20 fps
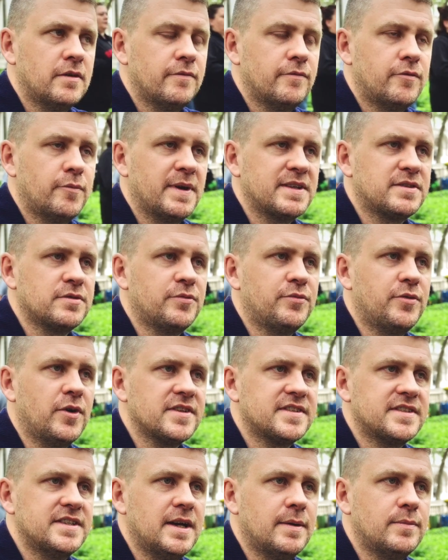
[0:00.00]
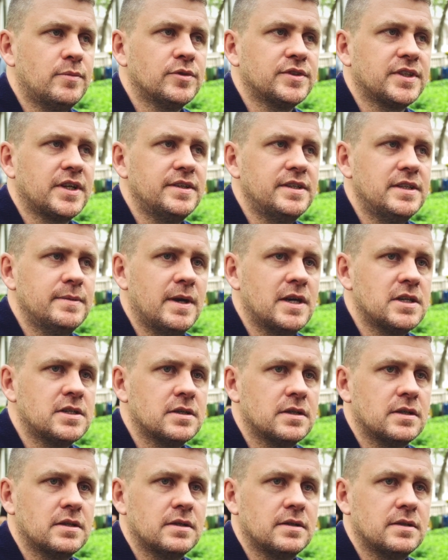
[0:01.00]
faut pas se forcer à montrer une image
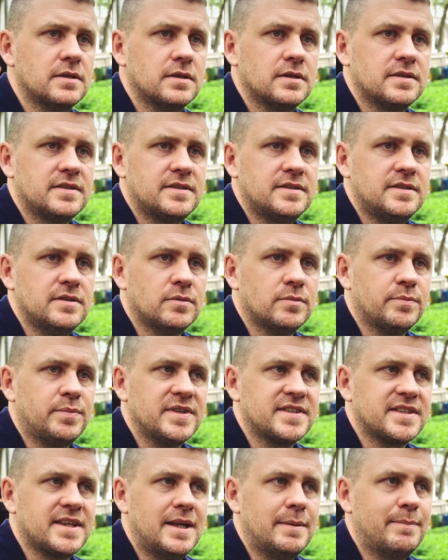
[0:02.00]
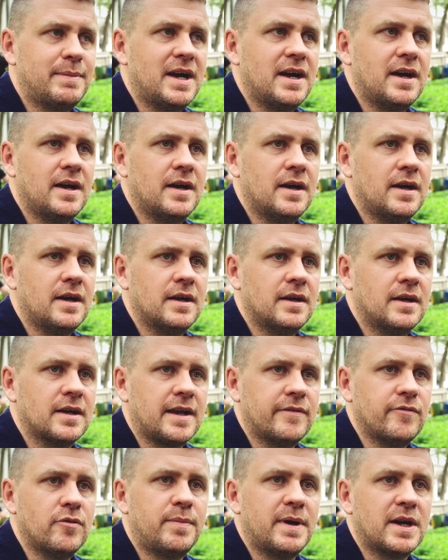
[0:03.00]
si on pense qu'elle n'est pas,
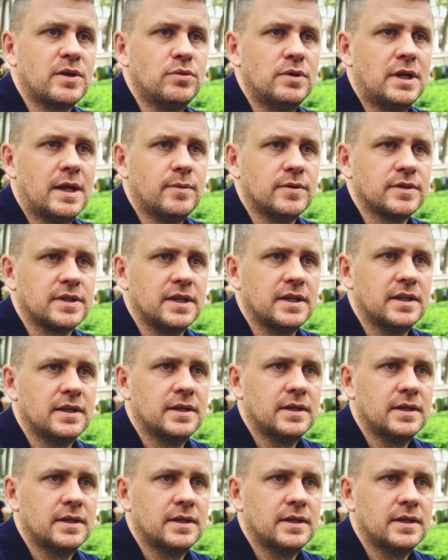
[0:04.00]
qu'elle vaut pas le coup de la montrer.